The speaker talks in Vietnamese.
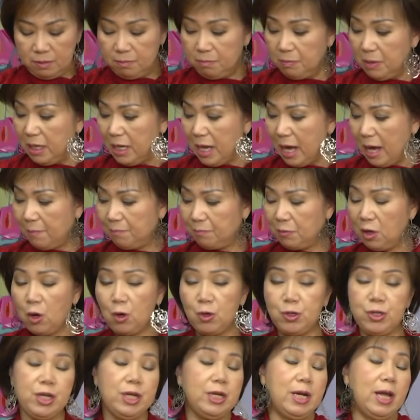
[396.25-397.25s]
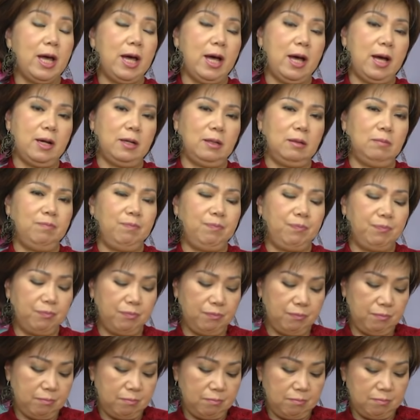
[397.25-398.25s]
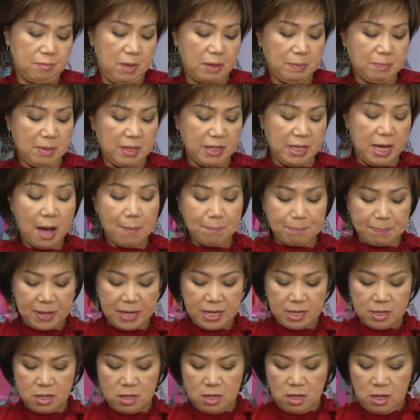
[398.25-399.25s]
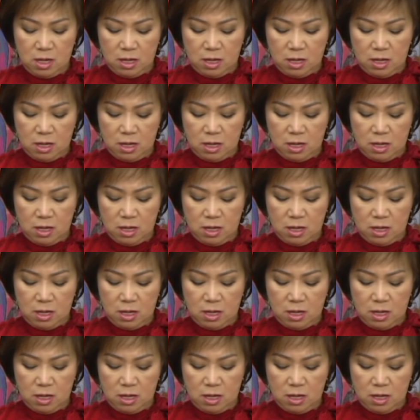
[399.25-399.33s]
mình làm coi như là bánh mì hấp á